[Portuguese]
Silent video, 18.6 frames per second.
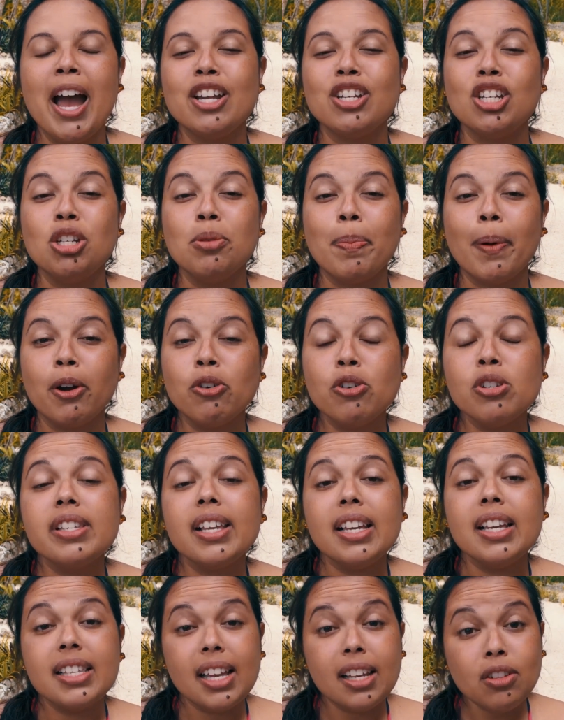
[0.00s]
A gente pagou
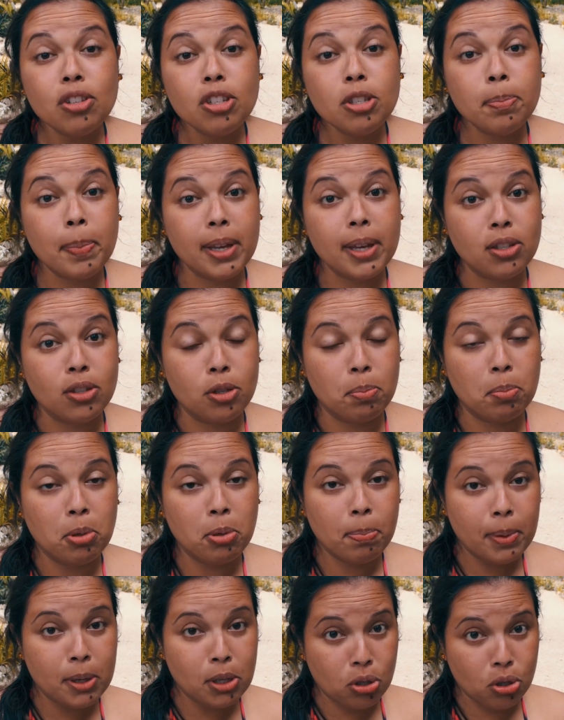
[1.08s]
600 pesos
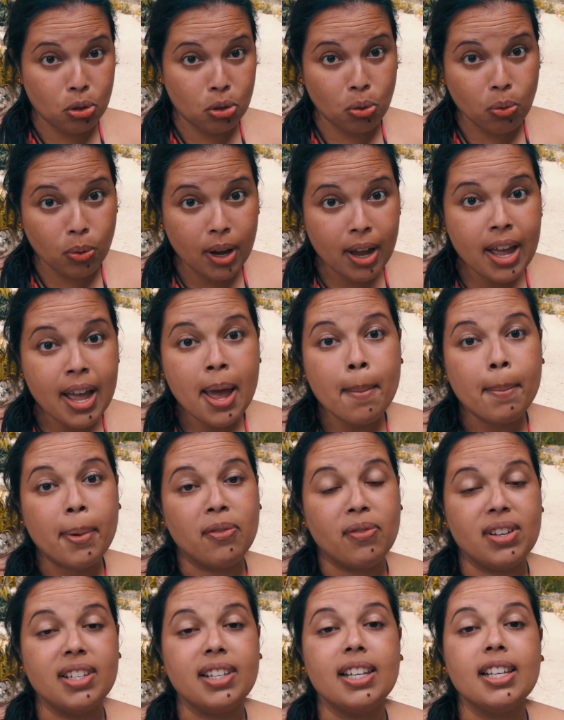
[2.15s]
por pessoa para
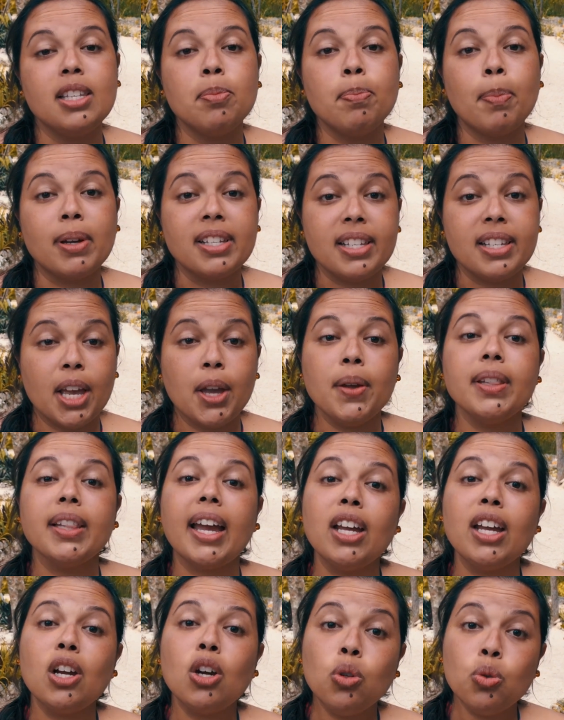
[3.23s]
fazer esse passeio e
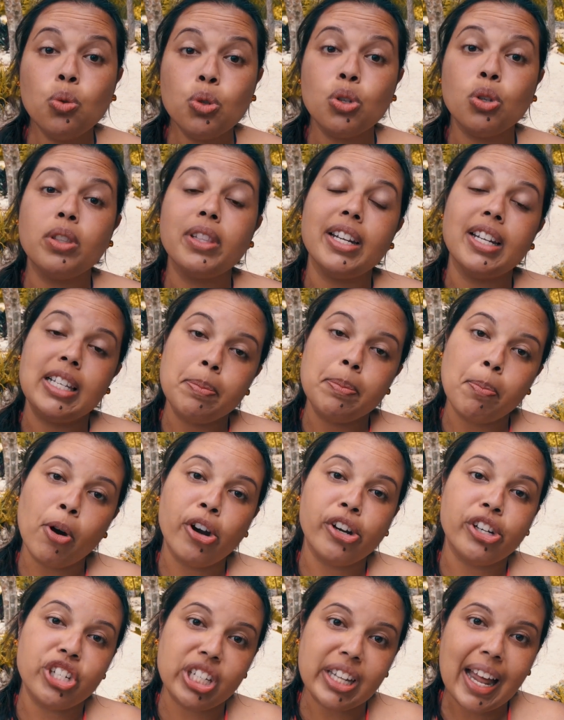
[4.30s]
está incluso o
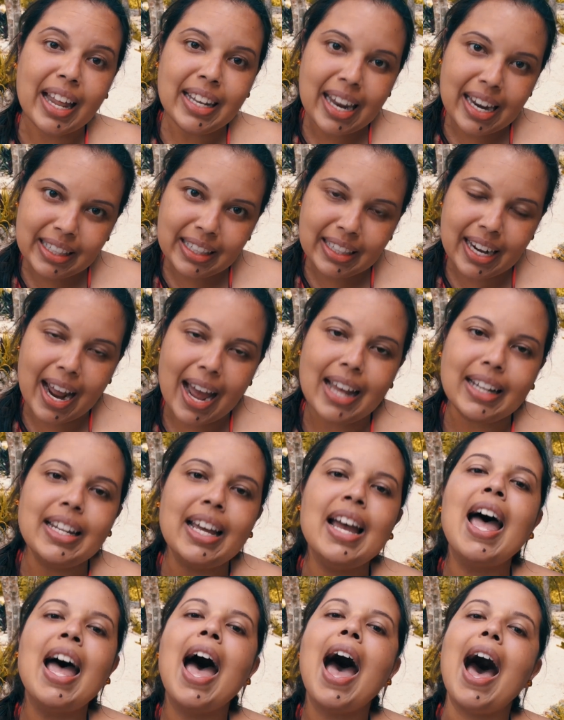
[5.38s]
transporte lá da
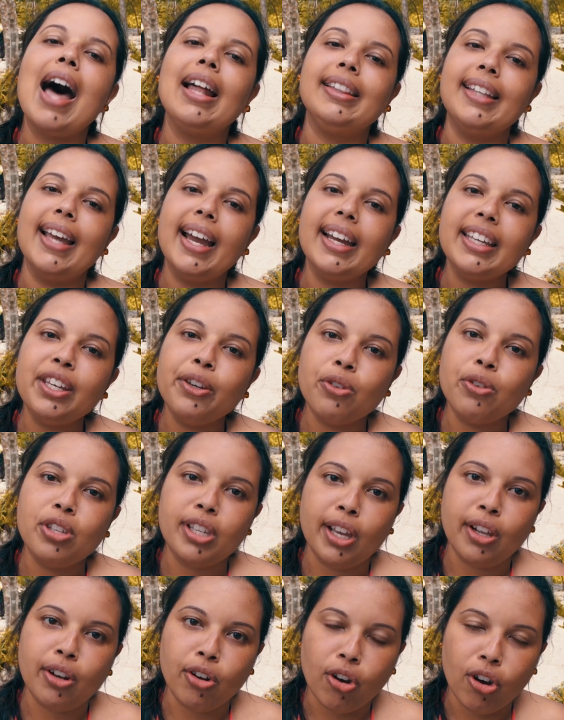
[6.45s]
entrada até aqui o
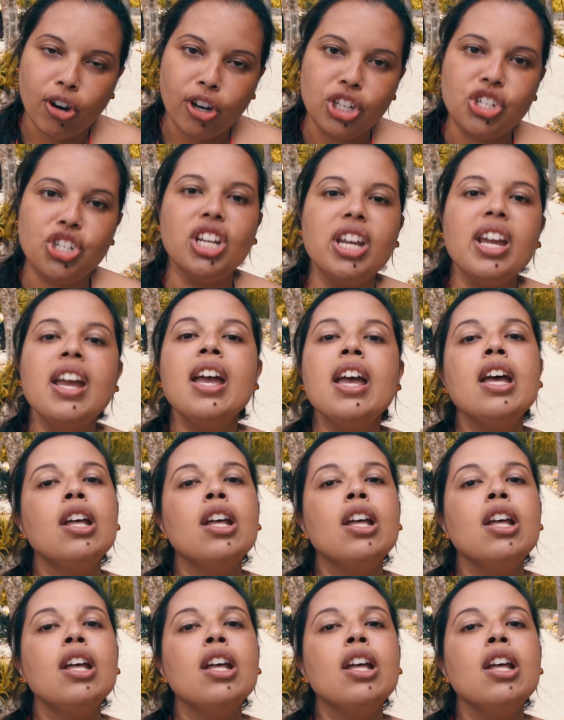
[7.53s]
cenote.